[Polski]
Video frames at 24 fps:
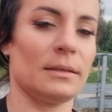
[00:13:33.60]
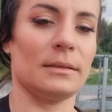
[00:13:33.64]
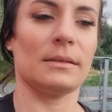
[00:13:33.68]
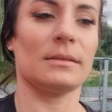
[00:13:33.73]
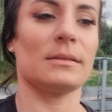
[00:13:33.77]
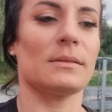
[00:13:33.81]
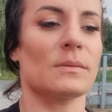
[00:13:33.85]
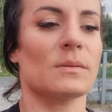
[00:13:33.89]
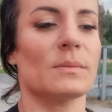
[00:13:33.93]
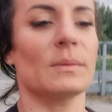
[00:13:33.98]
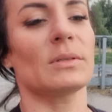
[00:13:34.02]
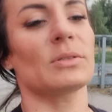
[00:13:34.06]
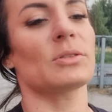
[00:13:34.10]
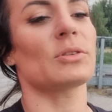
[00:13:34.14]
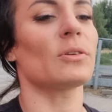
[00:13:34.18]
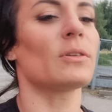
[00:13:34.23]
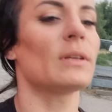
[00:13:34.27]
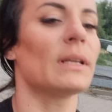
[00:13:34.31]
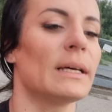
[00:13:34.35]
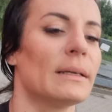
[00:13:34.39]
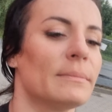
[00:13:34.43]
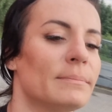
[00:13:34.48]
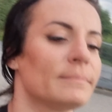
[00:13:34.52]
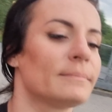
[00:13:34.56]
Jestem
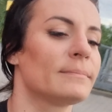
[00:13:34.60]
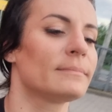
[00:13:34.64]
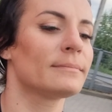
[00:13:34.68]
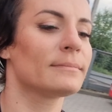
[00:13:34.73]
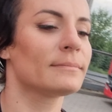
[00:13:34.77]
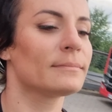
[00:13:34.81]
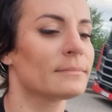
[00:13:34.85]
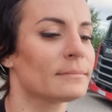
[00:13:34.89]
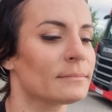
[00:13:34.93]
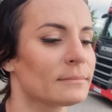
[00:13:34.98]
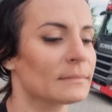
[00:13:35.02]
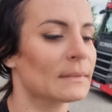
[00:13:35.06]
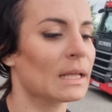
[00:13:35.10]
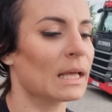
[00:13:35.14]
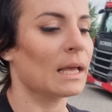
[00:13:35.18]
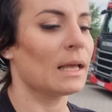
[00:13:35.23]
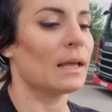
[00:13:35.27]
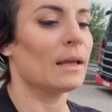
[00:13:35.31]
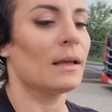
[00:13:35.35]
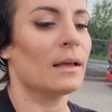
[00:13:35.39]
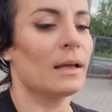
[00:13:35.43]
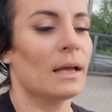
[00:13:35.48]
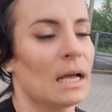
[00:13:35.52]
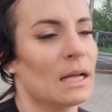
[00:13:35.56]
zmęczona.
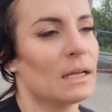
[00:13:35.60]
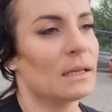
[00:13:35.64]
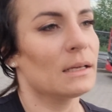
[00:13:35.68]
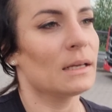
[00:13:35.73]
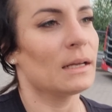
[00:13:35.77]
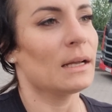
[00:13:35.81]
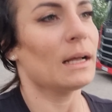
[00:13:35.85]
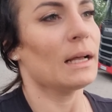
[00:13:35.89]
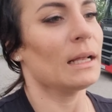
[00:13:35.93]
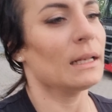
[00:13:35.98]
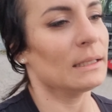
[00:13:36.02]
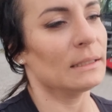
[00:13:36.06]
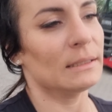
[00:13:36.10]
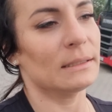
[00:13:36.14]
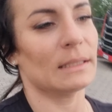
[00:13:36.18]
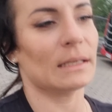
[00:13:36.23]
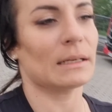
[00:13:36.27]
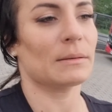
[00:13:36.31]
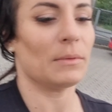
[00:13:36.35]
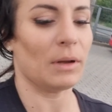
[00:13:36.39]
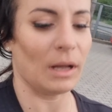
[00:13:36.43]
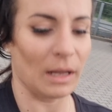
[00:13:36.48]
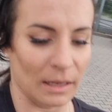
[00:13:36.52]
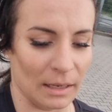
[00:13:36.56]
Ale nie
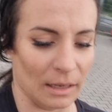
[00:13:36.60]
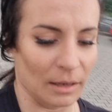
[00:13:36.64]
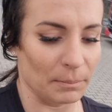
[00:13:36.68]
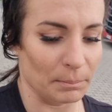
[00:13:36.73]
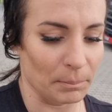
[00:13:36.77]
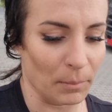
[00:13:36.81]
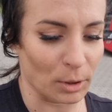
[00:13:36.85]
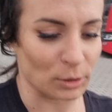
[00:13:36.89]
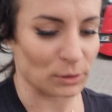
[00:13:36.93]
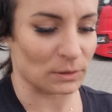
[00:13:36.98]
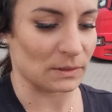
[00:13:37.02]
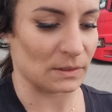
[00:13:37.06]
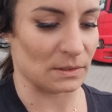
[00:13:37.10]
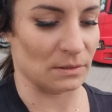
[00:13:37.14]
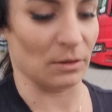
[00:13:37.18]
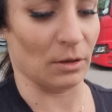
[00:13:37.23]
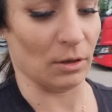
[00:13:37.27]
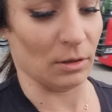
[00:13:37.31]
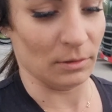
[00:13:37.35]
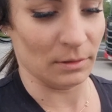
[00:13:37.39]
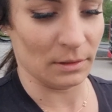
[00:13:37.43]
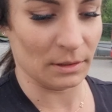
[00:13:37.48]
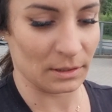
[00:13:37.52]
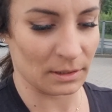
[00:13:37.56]
tak
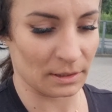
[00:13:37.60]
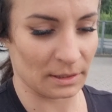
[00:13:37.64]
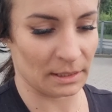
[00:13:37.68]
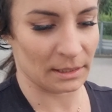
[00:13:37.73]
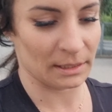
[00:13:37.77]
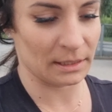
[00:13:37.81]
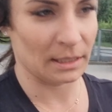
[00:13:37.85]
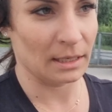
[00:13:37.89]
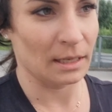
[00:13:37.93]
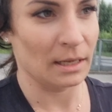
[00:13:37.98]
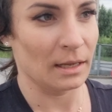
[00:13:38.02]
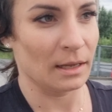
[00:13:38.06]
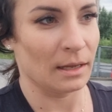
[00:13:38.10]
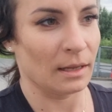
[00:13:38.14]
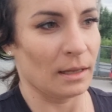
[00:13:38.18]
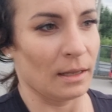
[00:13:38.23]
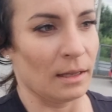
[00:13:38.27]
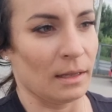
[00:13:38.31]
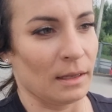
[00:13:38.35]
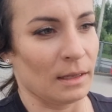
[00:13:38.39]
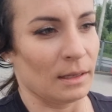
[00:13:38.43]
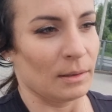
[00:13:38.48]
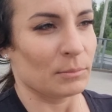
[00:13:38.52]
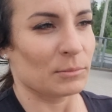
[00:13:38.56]
mocno.
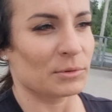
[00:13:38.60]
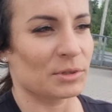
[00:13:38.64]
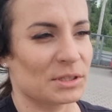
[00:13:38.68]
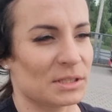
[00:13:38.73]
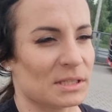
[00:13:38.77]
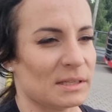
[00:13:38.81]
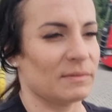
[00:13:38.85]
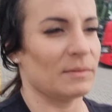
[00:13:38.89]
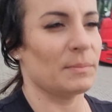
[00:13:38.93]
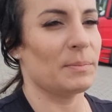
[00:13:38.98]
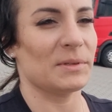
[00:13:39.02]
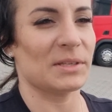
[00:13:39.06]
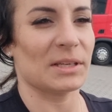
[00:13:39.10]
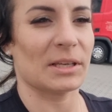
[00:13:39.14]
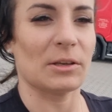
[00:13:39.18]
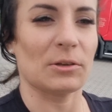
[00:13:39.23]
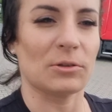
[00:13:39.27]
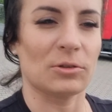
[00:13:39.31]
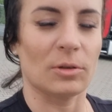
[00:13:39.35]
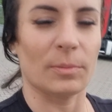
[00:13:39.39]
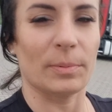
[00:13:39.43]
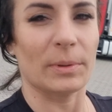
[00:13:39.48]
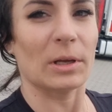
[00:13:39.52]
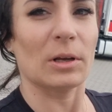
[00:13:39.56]
Muszę sobie wypić
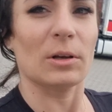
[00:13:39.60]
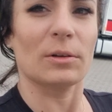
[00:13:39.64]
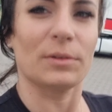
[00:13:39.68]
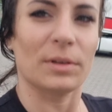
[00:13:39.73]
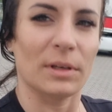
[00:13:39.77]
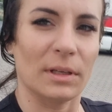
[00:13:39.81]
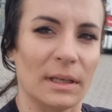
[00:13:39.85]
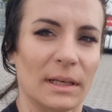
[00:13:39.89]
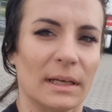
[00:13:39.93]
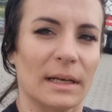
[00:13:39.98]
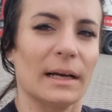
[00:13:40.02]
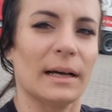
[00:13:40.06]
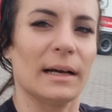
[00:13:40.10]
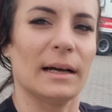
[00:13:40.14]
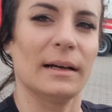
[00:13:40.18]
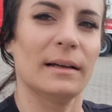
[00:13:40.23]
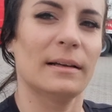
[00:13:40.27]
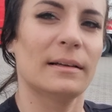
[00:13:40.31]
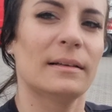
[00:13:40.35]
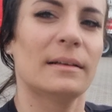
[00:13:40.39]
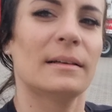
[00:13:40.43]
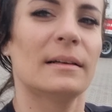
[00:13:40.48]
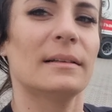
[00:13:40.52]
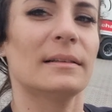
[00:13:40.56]
jakiegoś dobrego
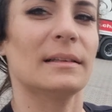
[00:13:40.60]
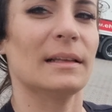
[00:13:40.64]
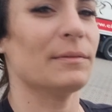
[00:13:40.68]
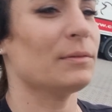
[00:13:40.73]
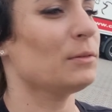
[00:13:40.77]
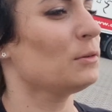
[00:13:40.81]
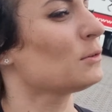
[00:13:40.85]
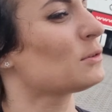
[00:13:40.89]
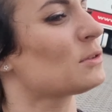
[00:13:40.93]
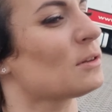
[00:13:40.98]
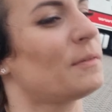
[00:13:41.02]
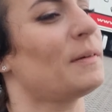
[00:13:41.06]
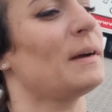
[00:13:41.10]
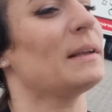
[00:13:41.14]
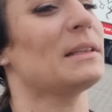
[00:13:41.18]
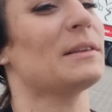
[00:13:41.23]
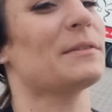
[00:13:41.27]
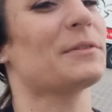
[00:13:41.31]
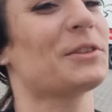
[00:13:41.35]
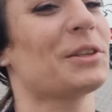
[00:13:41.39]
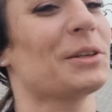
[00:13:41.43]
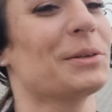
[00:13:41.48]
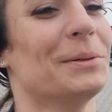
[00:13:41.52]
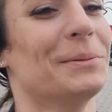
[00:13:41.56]
drinka na
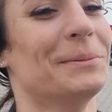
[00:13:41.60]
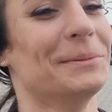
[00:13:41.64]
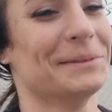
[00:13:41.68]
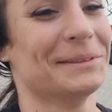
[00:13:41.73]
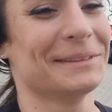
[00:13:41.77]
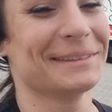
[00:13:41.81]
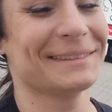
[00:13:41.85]
wyluzowanie w domu.